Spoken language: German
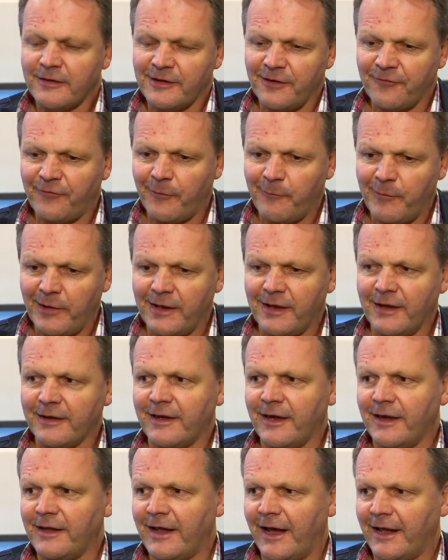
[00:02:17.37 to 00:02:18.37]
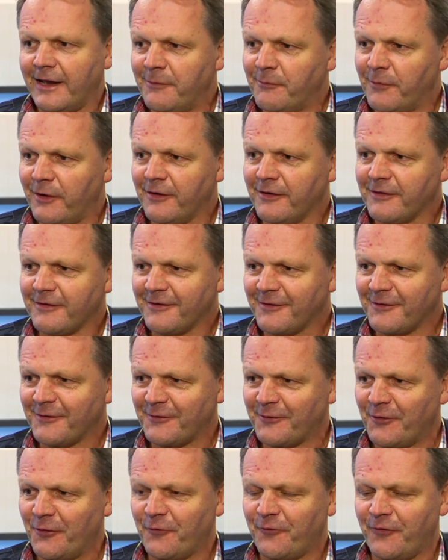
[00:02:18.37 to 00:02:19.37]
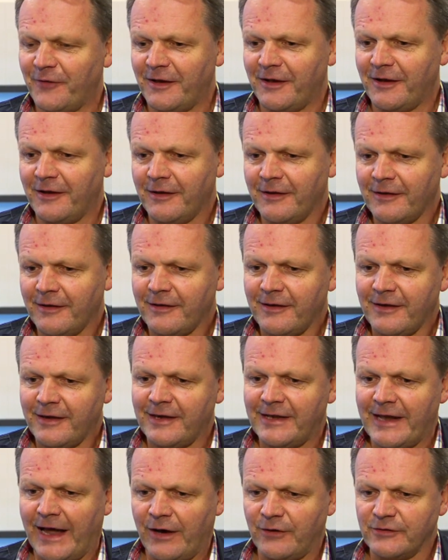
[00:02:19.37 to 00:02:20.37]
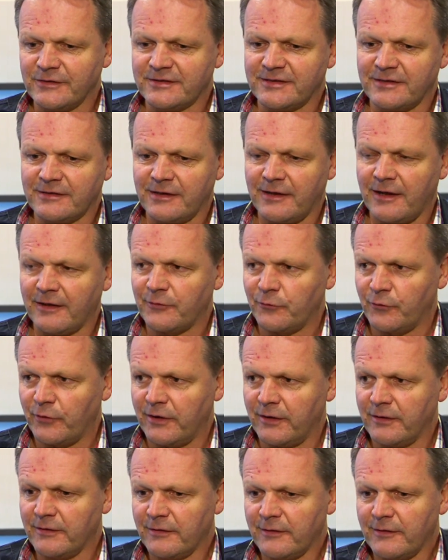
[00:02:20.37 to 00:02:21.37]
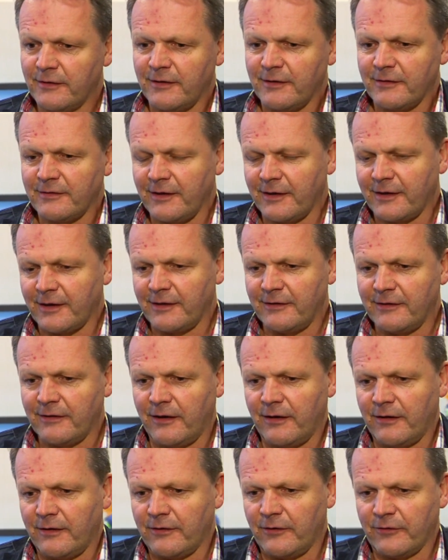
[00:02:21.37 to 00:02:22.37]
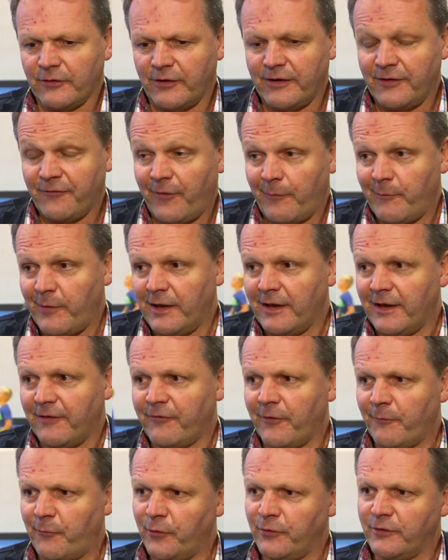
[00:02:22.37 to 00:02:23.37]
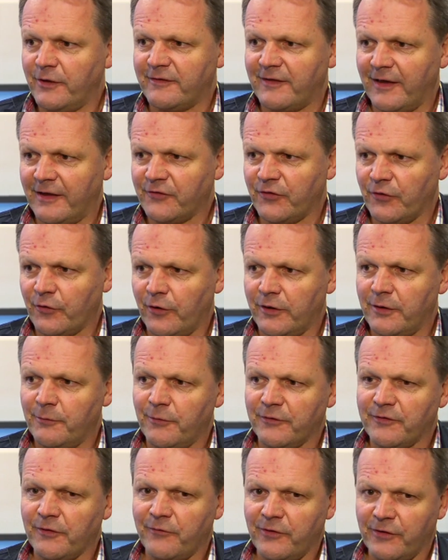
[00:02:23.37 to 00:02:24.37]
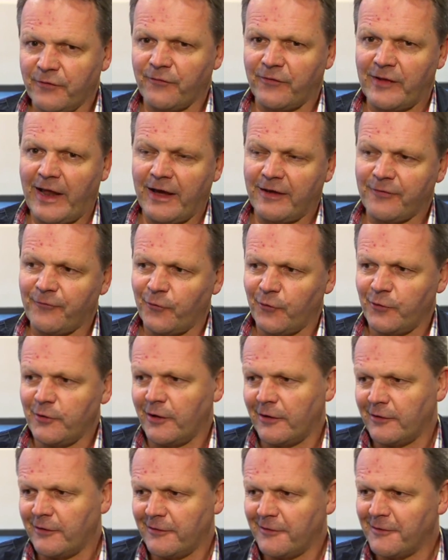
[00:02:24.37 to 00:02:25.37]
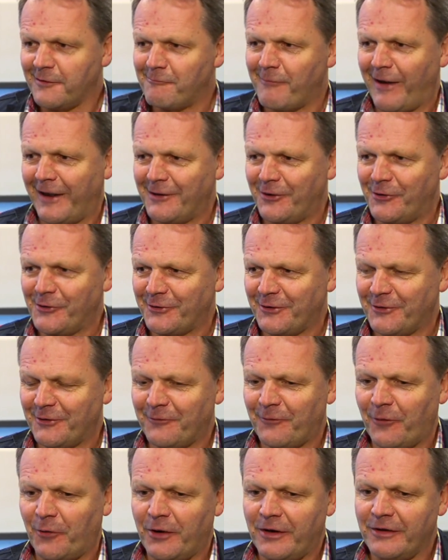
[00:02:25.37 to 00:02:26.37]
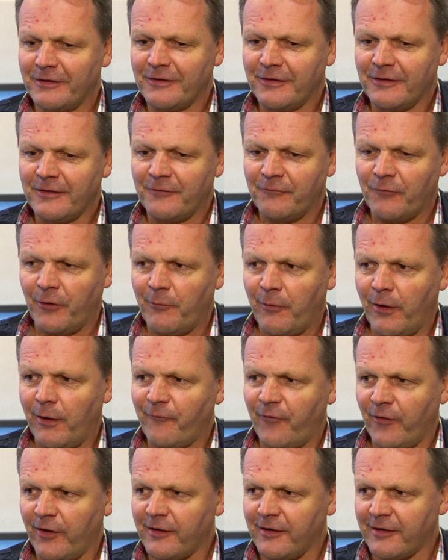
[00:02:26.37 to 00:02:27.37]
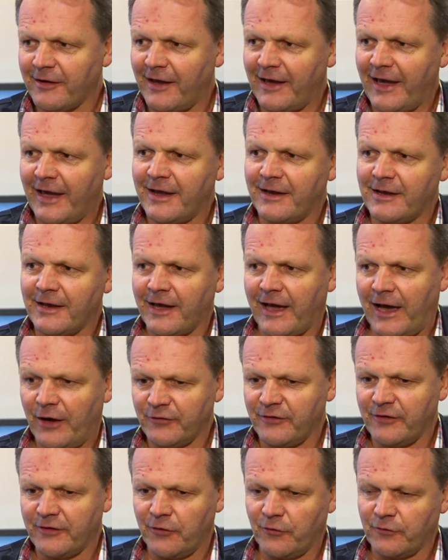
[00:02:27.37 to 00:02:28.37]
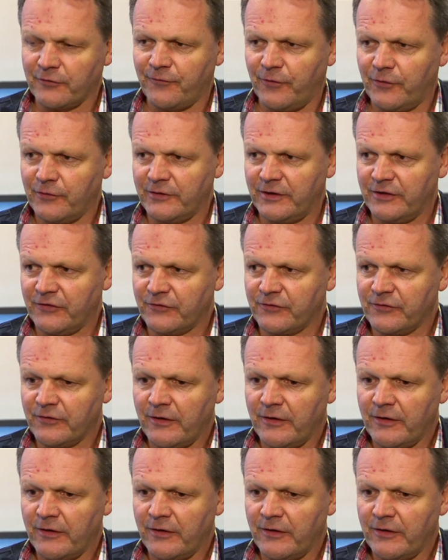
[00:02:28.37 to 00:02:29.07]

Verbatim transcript: Die Familien gehen auch nicht mehr so viel hinaus in die Natur. Die Kinder oder die Familienverbünde sind schon gar nicht mehr so, wie es vielleicht früher oder in meinem Alter noch war, wo man einfach eigentlich ausgejobbt worden ist.